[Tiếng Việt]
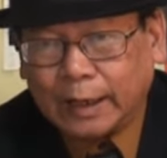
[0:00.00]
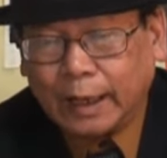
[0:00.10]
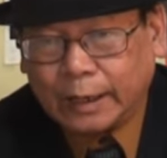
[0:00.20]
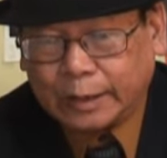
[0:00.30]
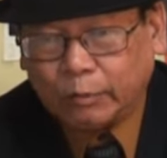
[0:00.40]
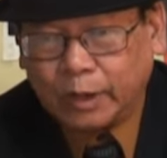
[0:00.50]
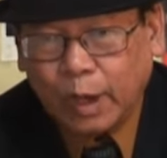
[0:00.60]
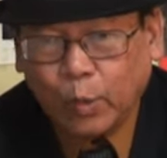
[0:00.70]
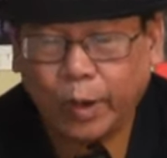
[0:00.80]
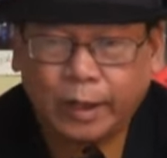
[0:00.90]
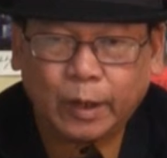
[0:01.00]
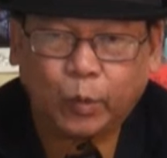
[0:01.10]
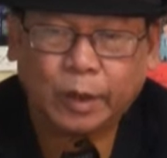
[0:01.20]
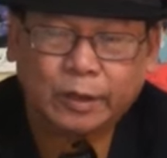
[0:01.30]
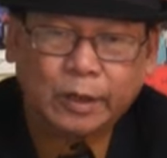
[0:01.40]
nghĩa là trong những quyền như
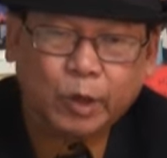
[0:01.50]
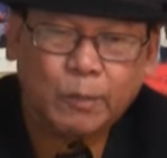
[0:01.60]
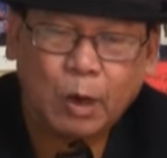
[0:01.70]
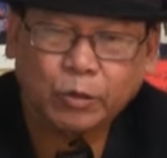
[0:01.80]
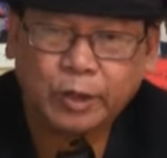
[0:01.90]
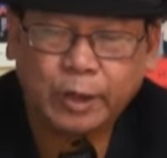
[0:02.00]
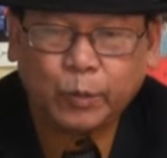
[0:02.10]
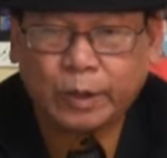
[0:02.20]
quyền tự do báo chí,